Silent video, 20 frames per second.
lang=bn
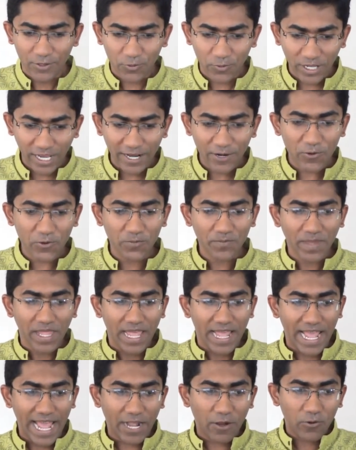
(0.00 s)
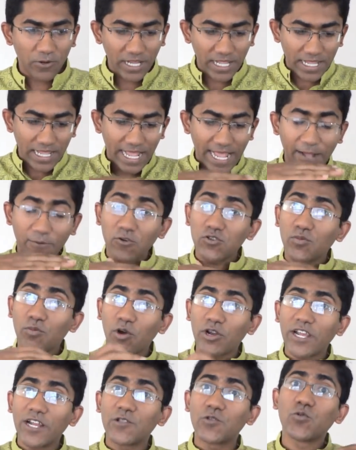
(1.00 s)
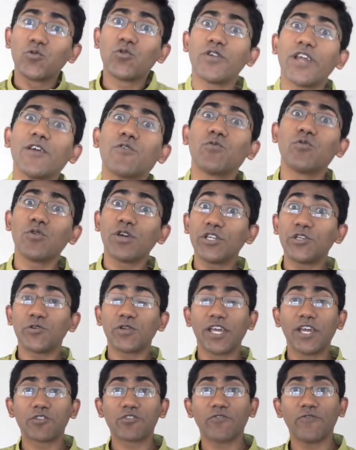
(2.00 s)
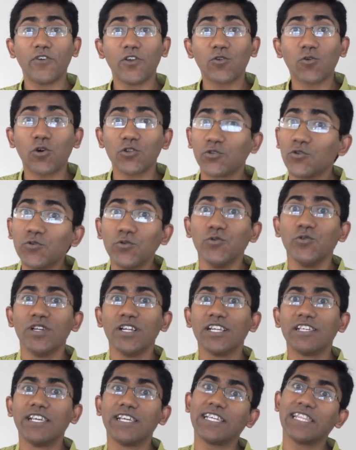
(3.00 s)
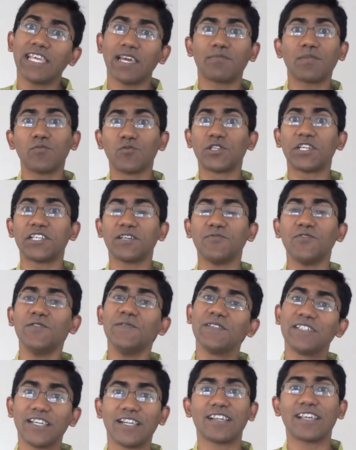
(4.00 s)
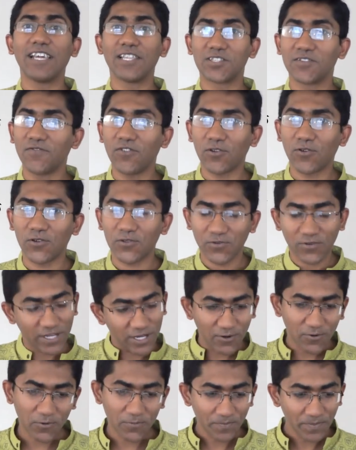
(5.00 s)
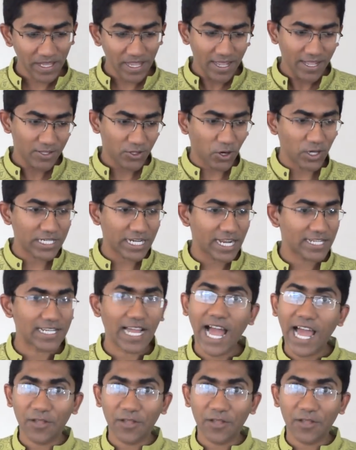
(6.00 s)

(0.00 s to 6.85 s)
তো এরকম এখন এই একক বর্গের তুলনায় কোনো কিছুর ক্ষেত্রফল কত গুণ সেটা দিয়ে আমরা বুঝে যাব সেটার ক্ষেত্রফল কত কীরকম ধরা যাক একটা